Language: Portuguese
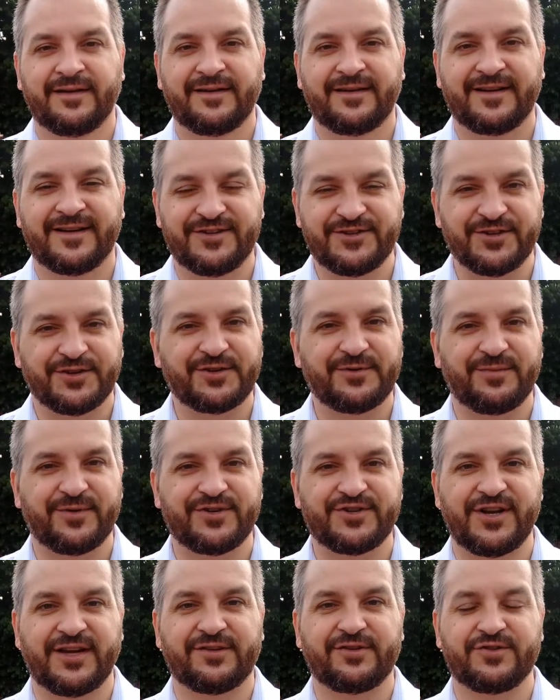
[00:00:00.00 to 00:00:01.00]
Acredito que o
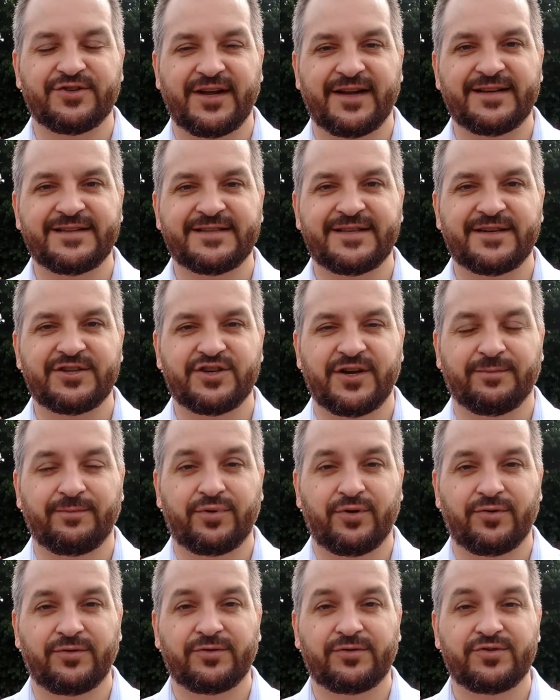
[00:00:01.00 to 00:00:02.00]
projeto já esteja
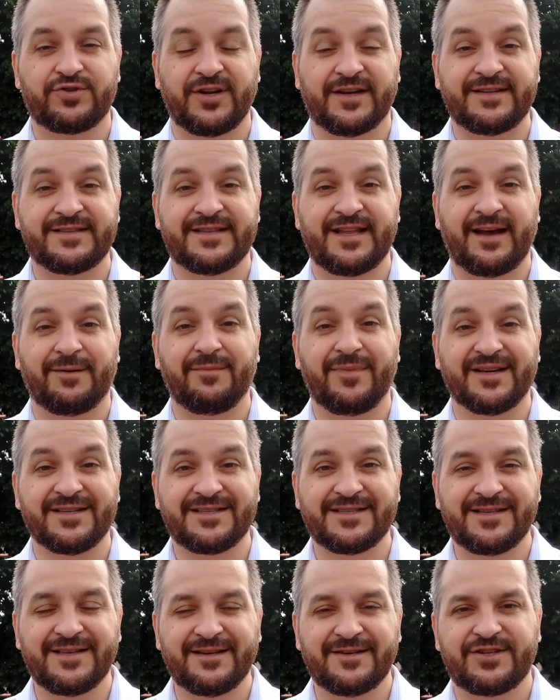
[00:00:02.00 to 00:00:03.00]
pronto, já está há
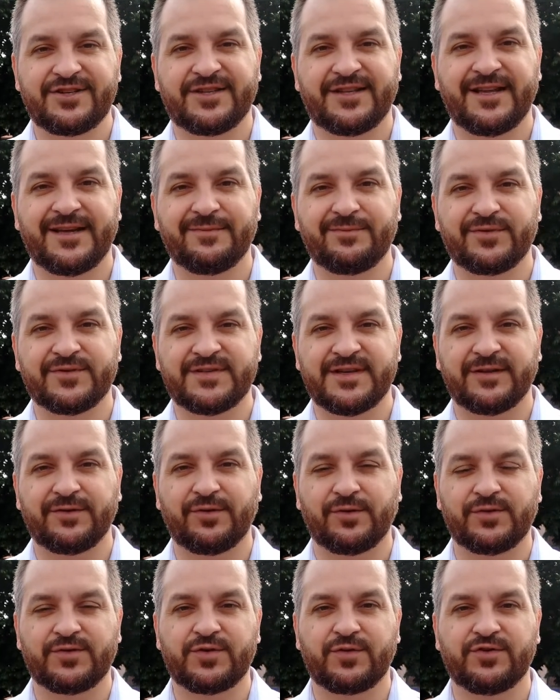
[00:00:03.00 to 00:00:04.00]
bastante tempo
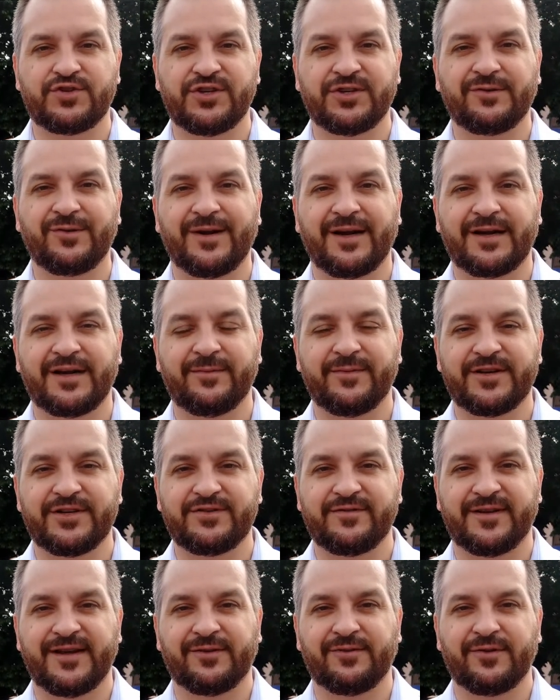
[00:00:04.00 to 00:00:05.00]
sendo discutido na Câmara
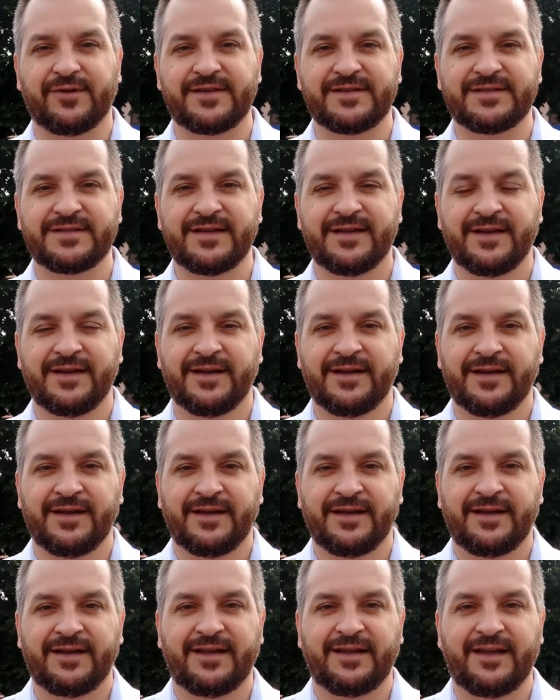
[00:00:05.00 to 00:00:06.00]
de Vereadores
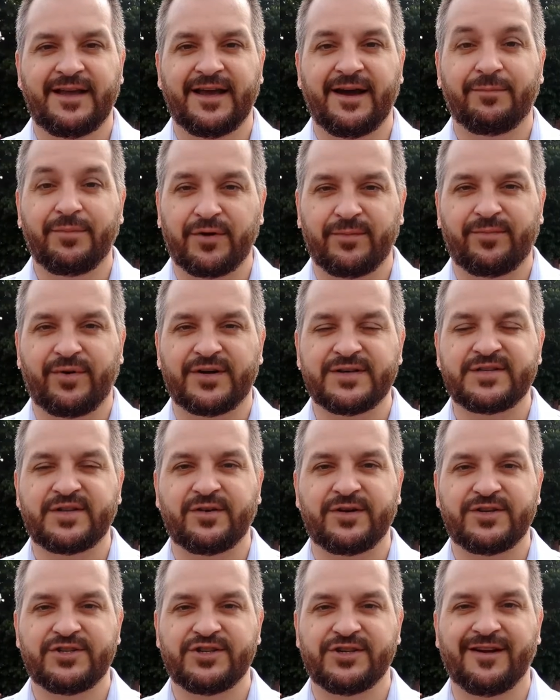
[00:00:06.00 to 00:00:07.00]
e a
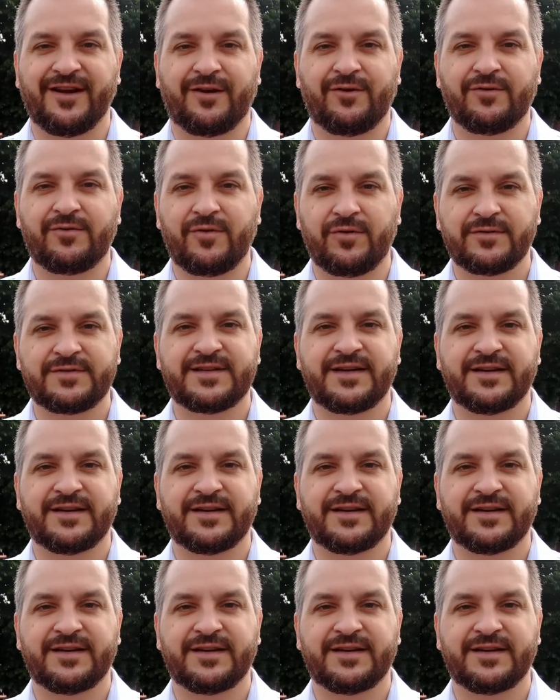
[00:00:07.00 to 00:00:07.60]
proposta original com